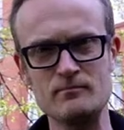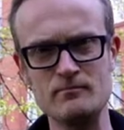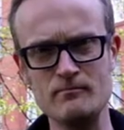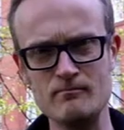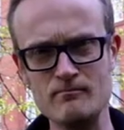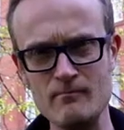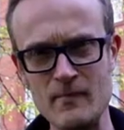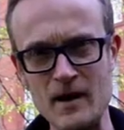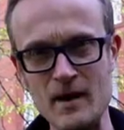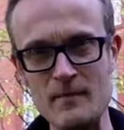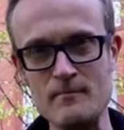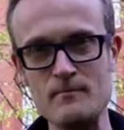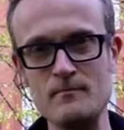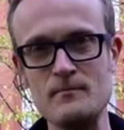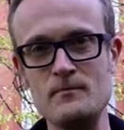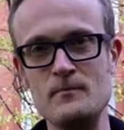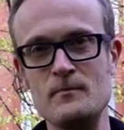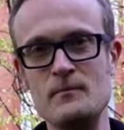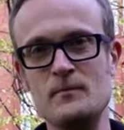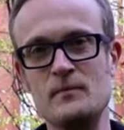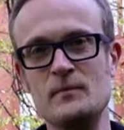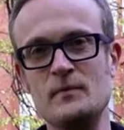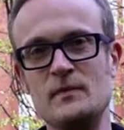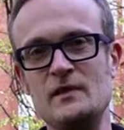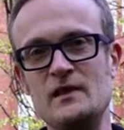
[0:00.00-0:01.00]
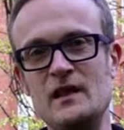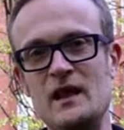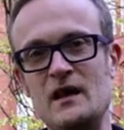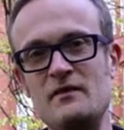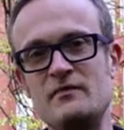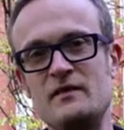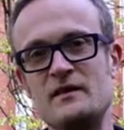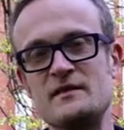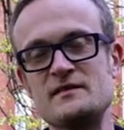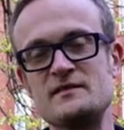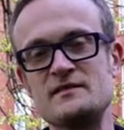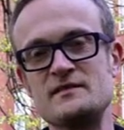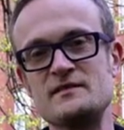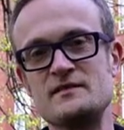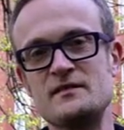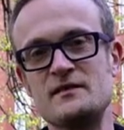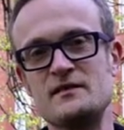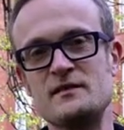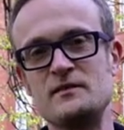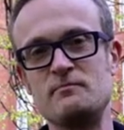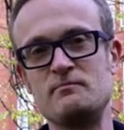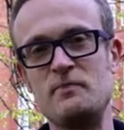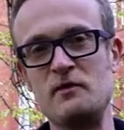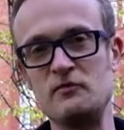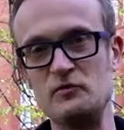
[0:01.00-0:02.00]
mam dla Was
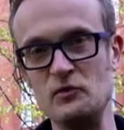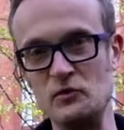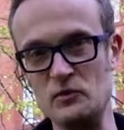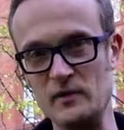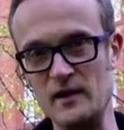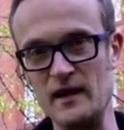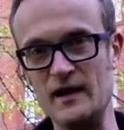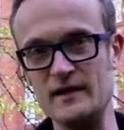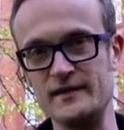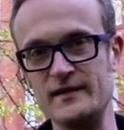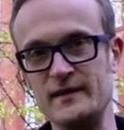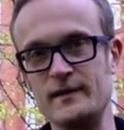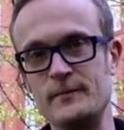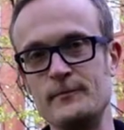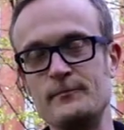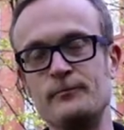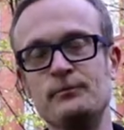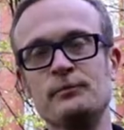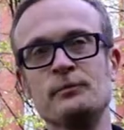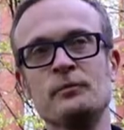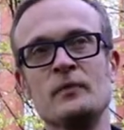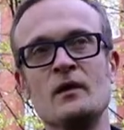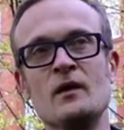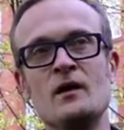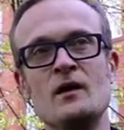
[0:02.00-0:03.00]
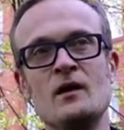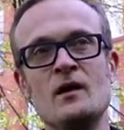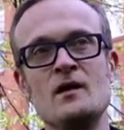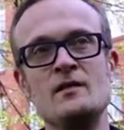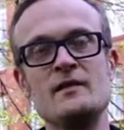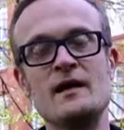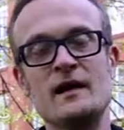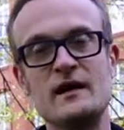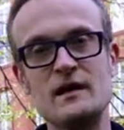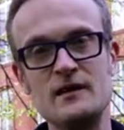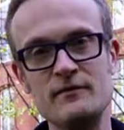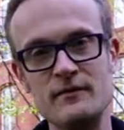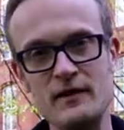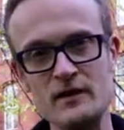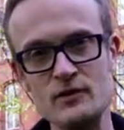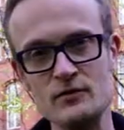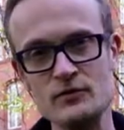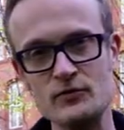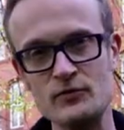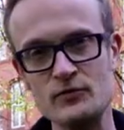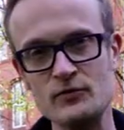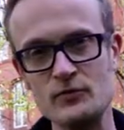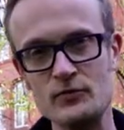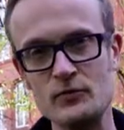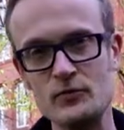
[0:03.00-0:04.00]
y, pewną radę.
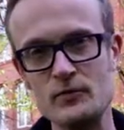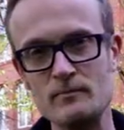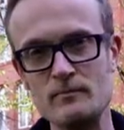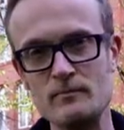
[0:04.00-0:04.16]
Nagrywając swój